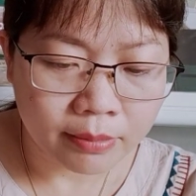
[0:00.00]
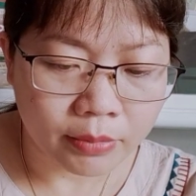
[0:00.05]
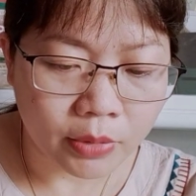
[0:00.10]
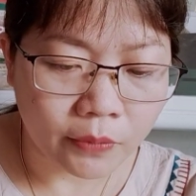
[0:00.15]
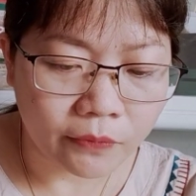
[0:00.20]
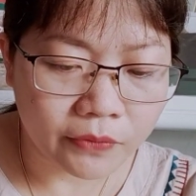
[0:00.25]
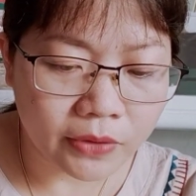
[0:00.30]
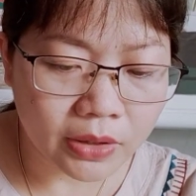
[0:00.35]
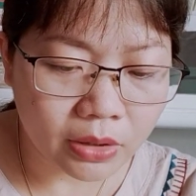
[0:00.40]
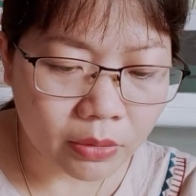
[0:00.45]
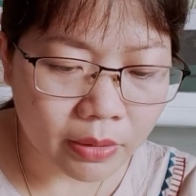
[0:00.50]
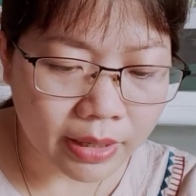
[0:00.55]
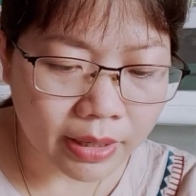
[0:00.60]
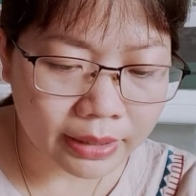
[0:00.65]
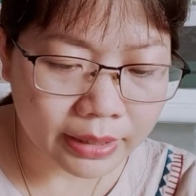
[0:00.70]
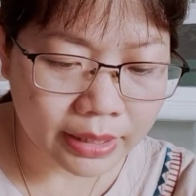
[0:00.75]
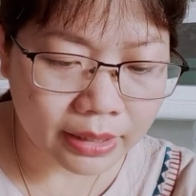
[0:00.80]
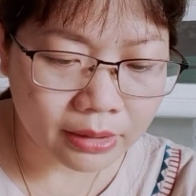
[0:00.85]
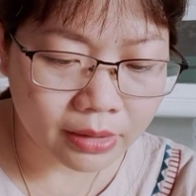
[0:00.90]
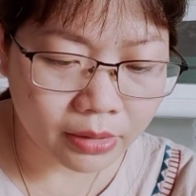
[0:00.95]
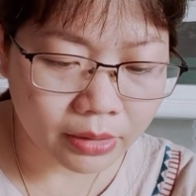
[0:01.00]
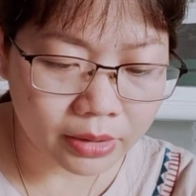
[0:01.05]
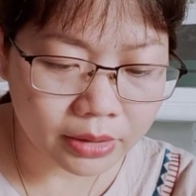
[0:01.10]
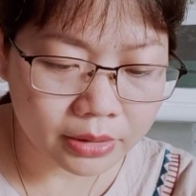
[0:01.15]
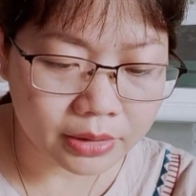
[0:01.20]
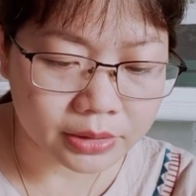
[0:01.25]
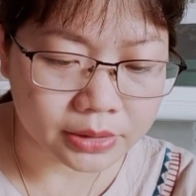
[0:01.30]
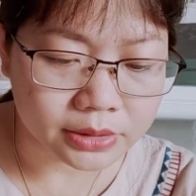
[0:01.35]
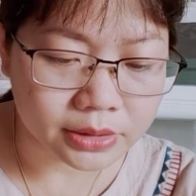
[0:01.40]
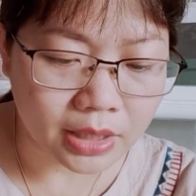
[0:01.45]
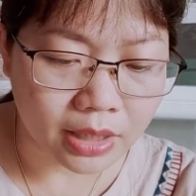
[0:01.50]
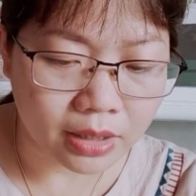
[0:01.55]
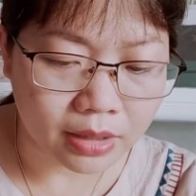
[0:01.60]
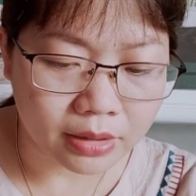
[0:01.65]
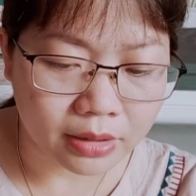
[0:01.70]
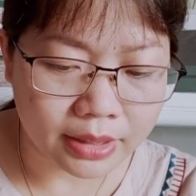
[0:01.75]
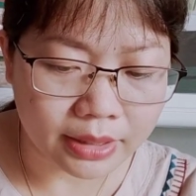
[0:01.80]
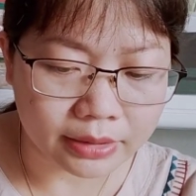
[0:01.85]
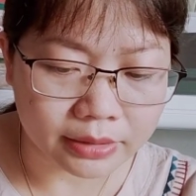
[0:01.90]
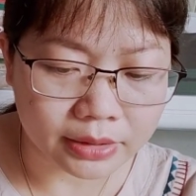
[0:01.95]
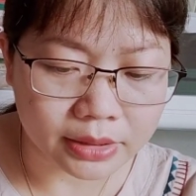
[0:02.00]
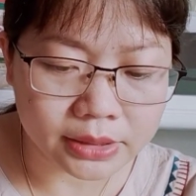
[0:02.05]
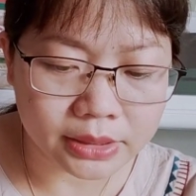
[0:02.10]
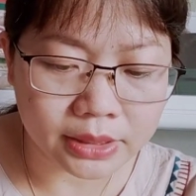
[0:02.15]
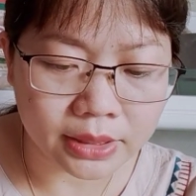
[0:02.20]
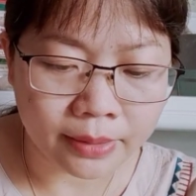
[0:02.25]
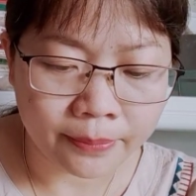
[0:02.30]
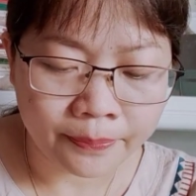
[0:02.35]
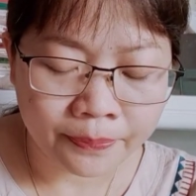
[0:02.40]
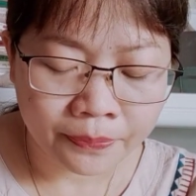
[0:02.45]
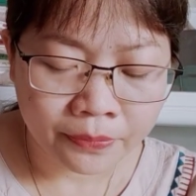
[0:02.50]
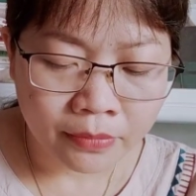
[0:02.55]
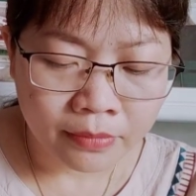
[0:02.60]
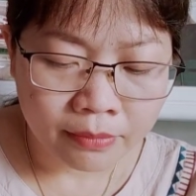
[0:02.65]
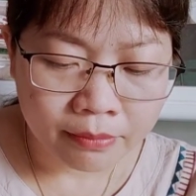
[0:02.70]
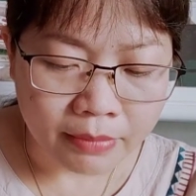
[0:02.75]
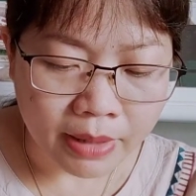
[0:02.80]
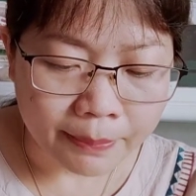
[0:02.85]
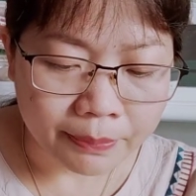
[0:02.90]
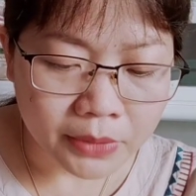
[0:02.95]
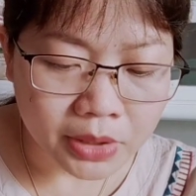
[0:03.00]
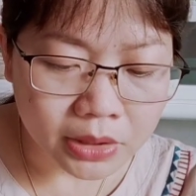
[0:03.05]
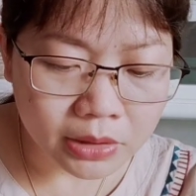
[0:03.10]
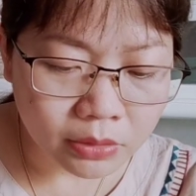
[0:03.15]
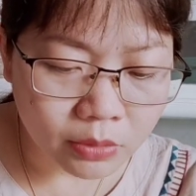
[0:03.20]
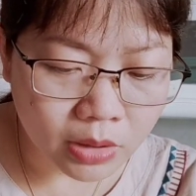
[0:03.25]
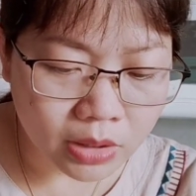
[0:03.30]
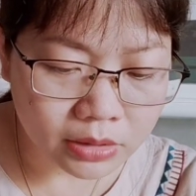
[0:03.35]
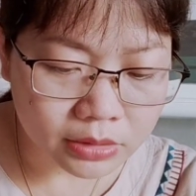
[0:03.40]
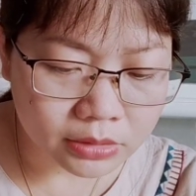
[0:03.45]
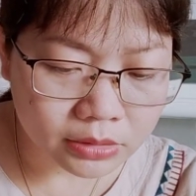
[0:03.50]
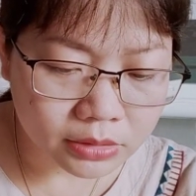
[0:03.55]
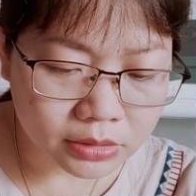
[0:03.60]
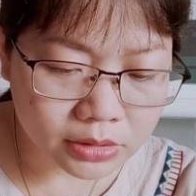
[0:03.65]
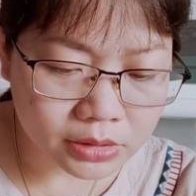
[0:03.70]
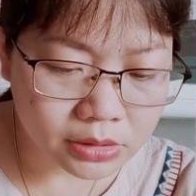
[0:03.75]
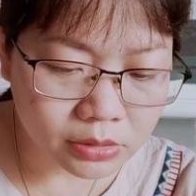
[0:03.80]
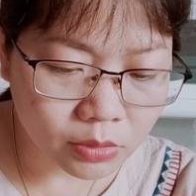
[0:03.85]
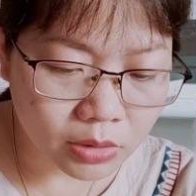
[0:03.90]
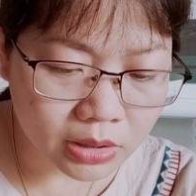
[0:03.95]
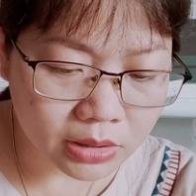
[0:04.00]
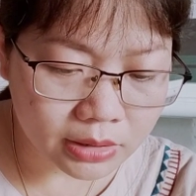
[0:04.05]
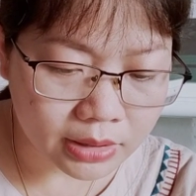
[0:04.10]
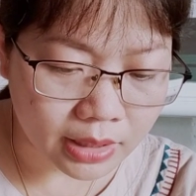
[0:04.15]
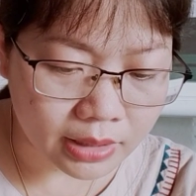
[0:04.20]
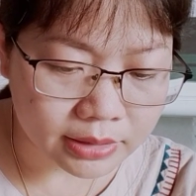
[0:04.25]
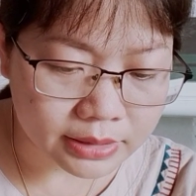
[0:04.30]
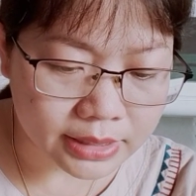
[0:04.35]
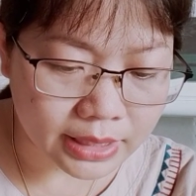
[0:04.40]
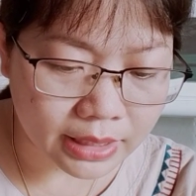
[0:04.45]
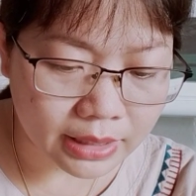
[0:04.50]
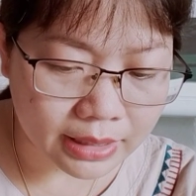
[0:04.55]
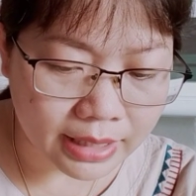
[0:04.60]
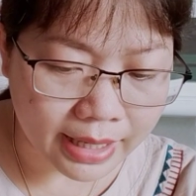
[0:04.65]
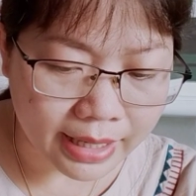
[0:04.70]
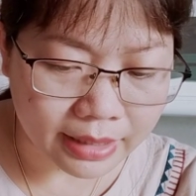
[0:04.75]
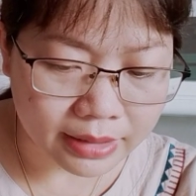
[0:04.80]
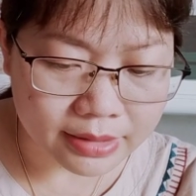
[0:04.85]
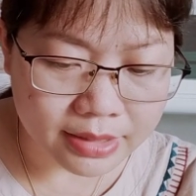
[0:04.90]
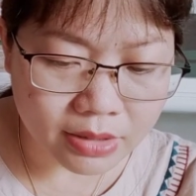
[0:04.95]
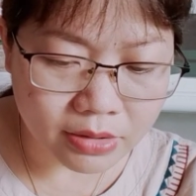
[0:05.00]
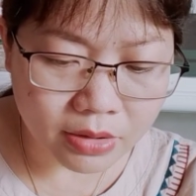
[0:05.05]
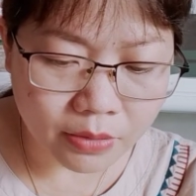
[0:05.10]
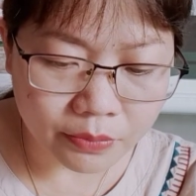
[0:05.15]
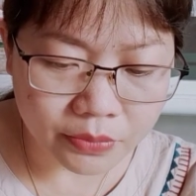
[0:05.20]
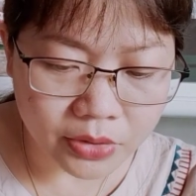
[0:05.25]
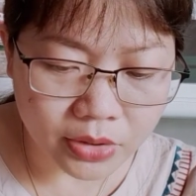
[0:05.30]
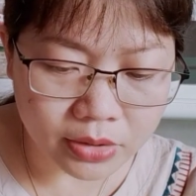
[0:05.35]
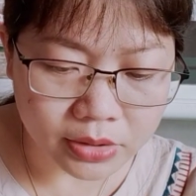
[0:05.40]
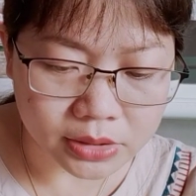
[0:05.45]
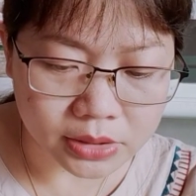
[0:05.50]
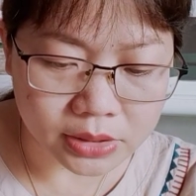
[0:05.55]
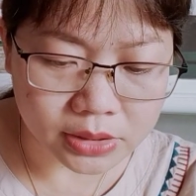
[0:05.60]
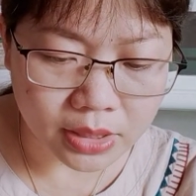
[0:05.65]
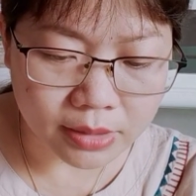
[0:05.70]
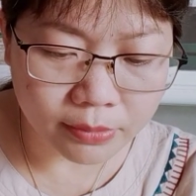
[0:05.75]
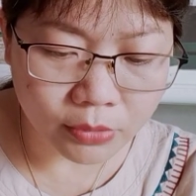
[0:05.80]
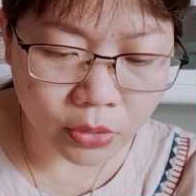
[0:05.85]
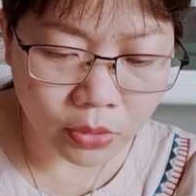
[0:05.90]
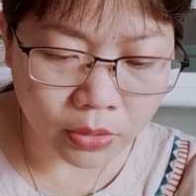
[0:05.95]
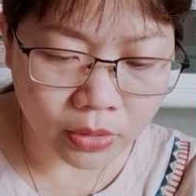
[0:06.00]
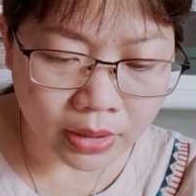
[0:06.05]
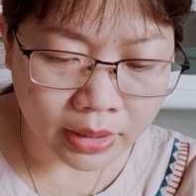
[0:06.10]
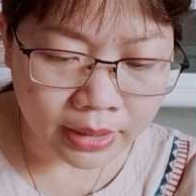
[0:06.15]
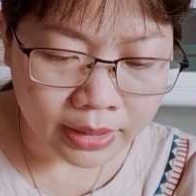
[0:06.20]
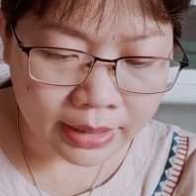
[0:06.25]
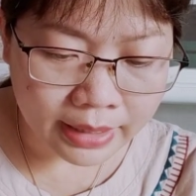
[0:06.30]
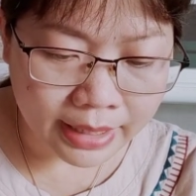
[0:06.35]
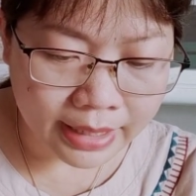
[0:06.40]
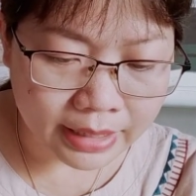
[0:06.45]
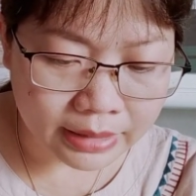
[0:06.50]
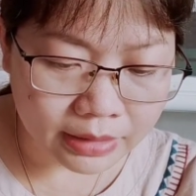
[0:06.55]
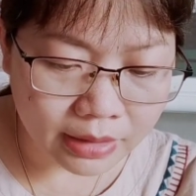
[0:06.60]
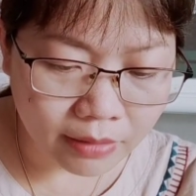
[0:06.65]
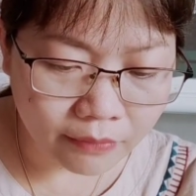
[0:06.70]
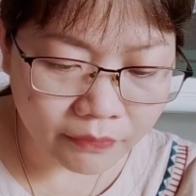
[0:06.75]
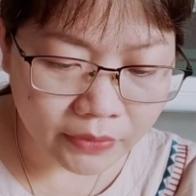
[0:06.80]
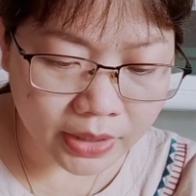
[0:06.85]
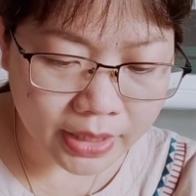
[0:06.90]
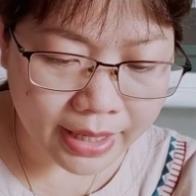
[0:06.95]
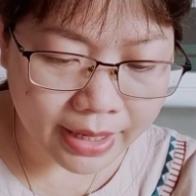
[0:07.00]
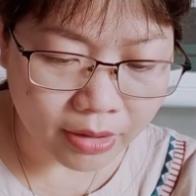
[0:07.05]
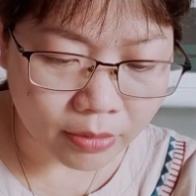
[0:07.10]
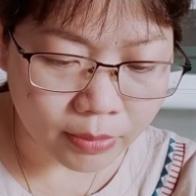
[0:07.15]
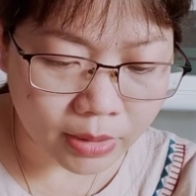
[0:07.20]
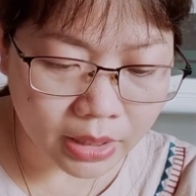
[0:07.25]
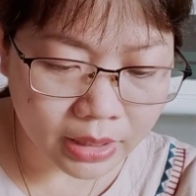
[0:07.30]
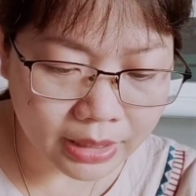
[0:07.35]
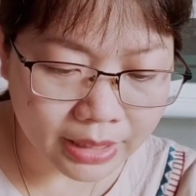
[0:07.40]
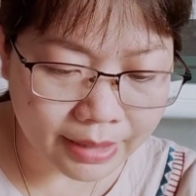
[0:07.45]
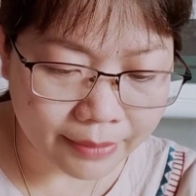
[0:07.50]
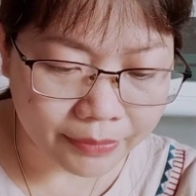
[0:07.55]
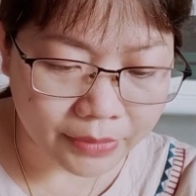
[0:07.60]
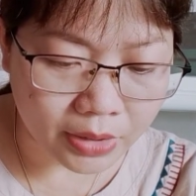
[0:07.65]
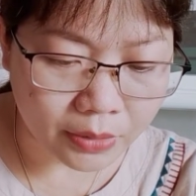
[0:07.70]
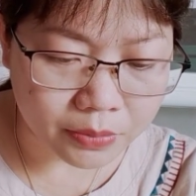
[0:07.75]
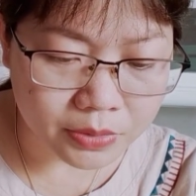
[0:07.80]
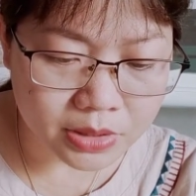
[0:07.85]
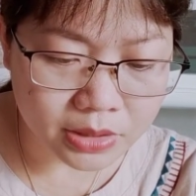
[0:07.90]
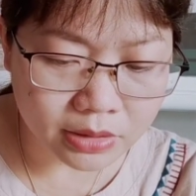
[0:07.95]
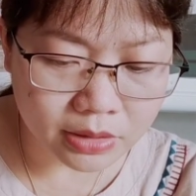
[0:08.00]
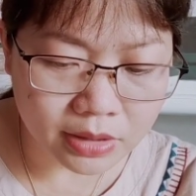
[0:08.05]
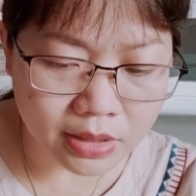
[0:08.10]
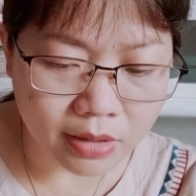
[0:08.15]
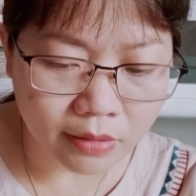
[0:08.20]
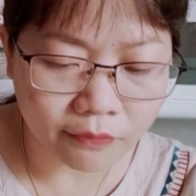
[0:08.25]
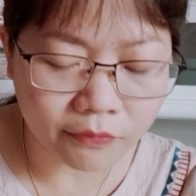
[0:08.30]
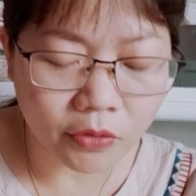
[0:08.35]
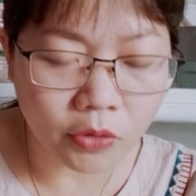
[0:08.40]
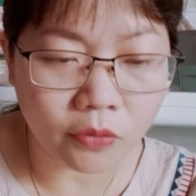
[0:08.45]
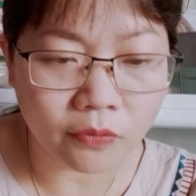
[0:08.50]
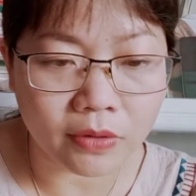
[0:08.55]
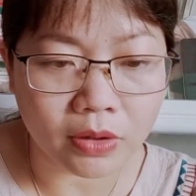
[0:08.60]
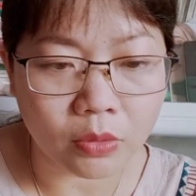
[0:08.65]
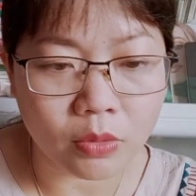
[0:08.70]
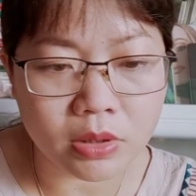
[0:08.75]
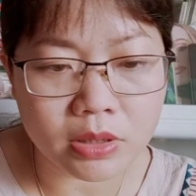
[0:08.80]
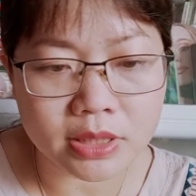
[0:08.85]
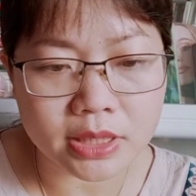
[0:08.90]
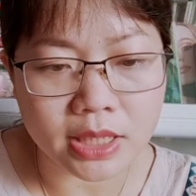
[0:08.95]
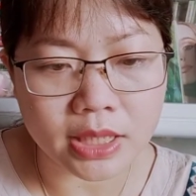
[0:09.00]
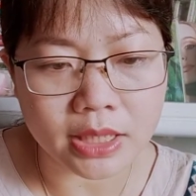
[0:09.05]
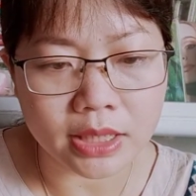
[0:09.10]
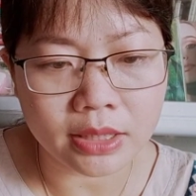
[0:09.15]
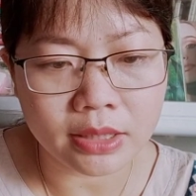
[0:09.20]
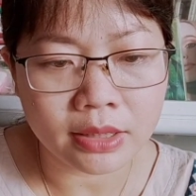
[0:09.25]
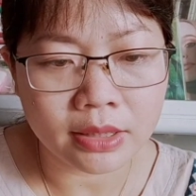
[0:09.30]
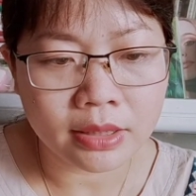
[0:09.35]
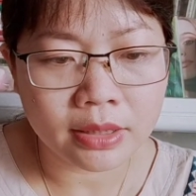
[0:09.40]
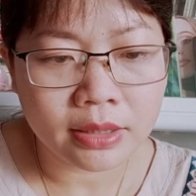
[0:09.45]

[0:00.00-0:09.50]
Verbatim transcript: Một viên quan nghe nói tưởng thật liền thưa, Bẩm tướng quân, tướng quân cần chặt làng sao không cho người đi mua, hà tất phải đào bới làm nhọc sức dân phu và quân sĩ.